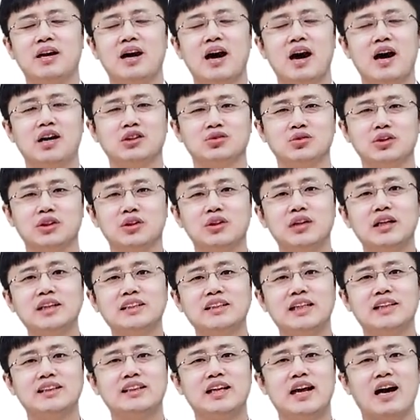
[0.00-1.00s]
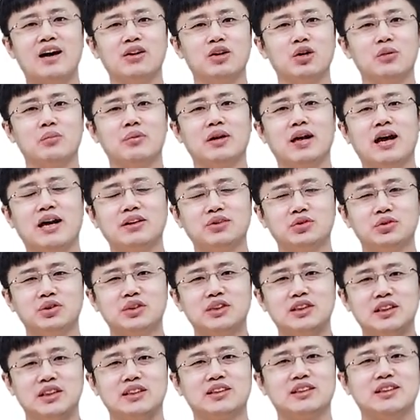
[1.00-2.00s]
好，说的有点简单啊，那我们来具
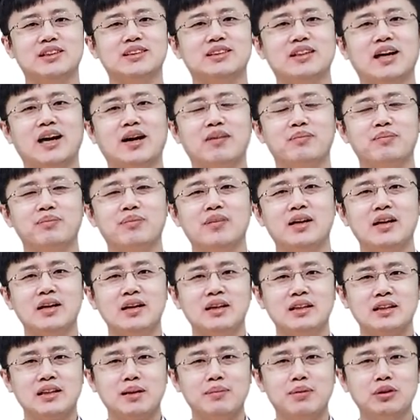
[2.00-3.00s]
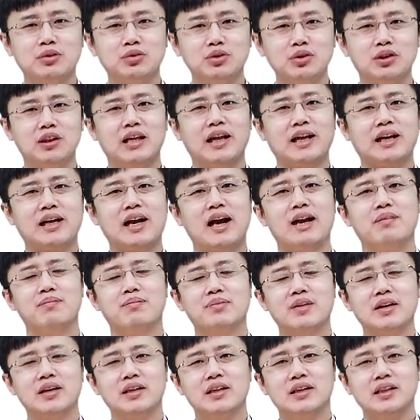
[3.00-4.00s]
体解释一下。下面具体来看，
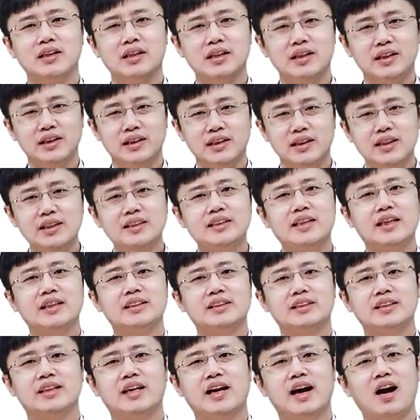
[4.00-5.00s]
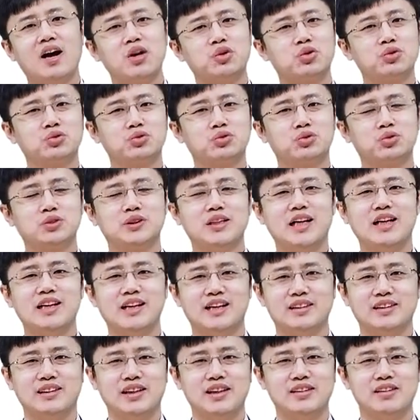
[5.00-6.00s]
一简洁，二突出，三
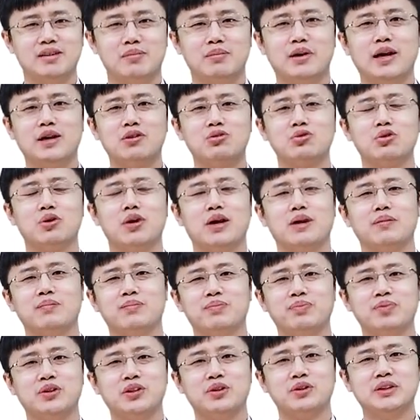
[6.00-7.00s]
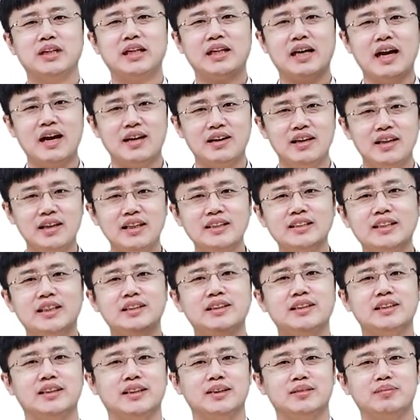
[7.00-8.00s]
亮点，怎么来做？首先看一
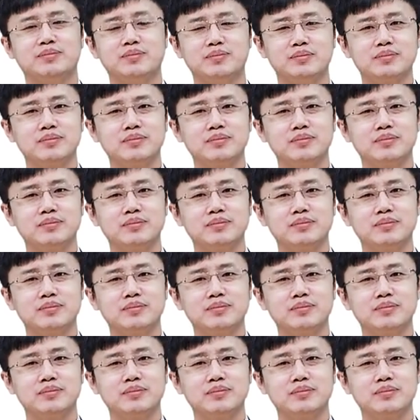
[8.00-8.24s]
简洁，